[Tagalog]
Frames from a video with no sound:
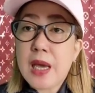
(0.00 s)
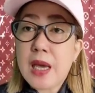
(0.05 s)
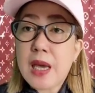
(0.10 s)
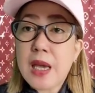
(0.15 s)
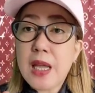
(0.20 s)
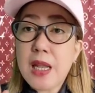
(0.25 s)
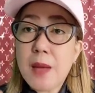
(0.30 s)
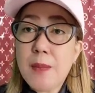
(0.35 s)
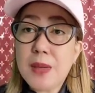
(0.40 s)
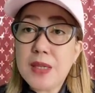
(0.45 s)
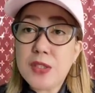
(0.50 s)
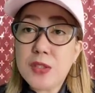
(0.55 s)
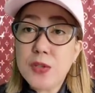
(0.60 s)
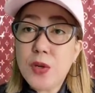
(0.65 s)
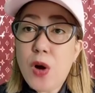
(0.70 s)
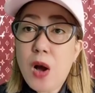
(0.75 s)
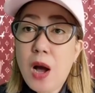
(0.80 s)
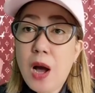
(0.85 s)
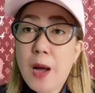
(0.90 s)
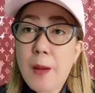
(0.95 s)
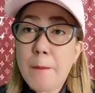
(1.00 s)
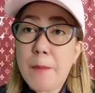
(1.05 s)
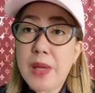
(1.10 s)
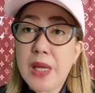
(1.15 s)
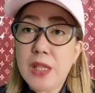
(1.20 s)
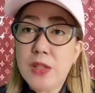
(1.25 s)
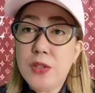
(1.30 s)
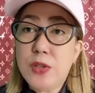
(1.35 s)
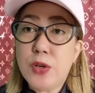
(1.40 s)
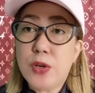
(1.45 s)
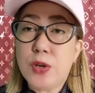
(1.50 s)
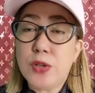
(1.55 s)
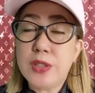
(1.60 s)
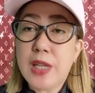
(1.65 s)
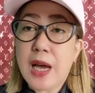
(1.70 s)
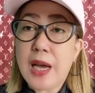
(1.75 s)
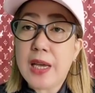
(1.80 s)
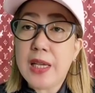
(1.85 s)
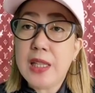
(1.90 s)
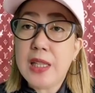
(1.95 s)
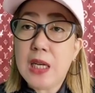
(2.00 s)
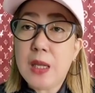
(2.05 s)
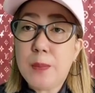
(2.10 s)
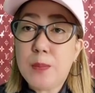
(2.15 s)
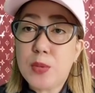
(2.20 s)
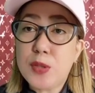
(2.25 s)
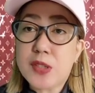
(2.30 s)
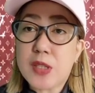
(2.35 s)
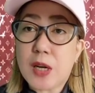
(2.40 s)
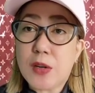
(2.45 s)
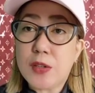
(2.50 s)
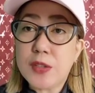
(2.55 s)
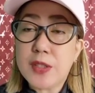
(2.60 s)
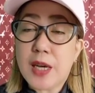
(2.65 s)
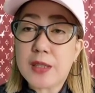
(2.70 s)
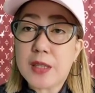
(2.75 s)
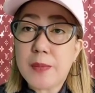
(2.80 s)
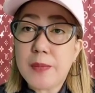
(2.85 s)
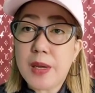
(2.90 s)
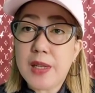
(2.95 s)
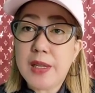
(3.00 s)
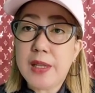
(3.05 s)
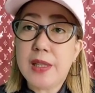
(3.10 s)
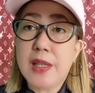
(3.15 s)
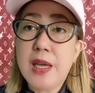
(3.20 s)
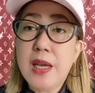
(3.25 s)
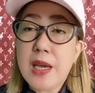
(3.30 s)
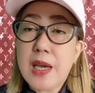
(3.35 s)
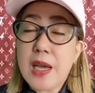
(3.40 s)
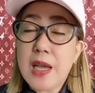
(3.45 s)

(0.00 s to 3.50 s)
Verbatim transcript: Ilabas nyo ang video na inalipusta ko si Ate Maylin.